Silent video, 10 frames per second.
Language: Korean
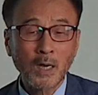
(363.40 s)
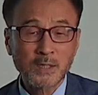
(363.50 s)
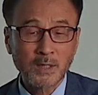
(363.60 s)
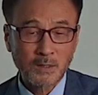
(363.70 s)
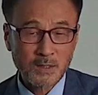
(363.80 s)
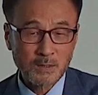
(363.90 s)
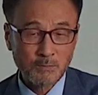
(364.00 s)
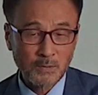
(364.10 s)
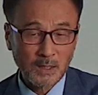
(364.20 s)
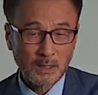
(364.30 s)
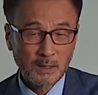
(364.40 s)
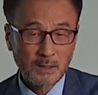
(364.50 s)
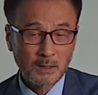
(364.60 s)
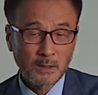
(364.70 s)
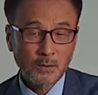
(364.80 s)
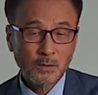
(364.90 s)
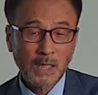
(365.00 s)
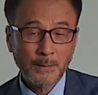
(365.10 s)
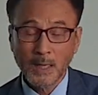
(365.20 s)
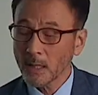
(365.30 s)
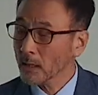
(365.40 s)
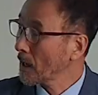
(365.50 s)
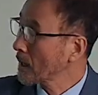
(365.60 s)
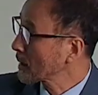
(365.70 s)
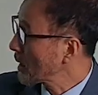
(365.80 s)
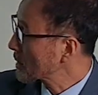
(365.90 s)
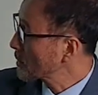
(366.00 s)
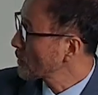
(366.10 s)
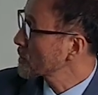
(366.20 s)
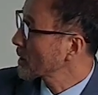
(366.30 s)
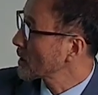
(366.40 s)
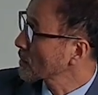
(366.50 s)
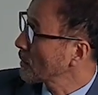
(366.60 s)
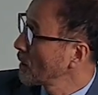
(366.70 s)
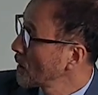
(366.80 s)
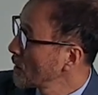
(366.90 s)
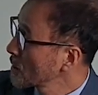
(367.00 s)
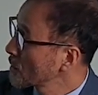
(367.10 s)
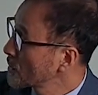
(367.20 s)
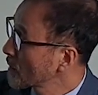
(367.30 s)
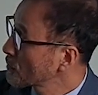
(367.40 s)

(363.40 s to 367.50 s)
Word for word: 화장을 했습니다. 그 다음에 각각 성을 쌓아서 현재